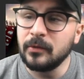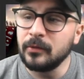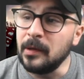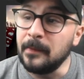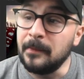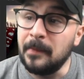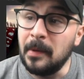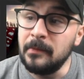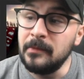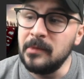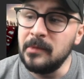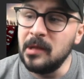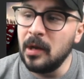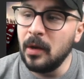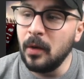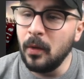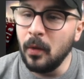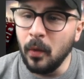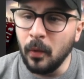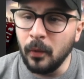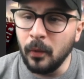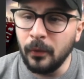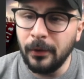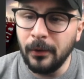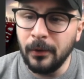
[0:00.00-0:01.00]
qu'on n'a pas mis
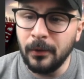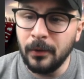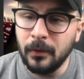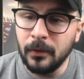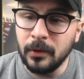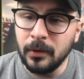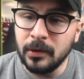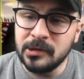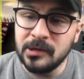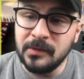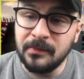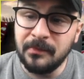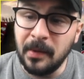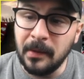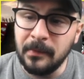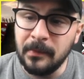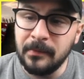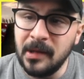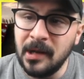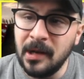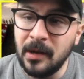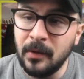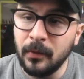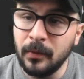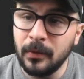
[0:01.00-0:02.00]
longtemps, quoi. J'ai pas
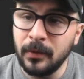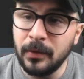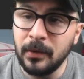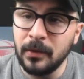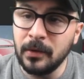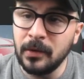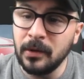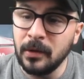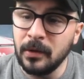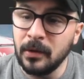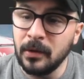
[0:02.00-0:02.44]
mis longtemps,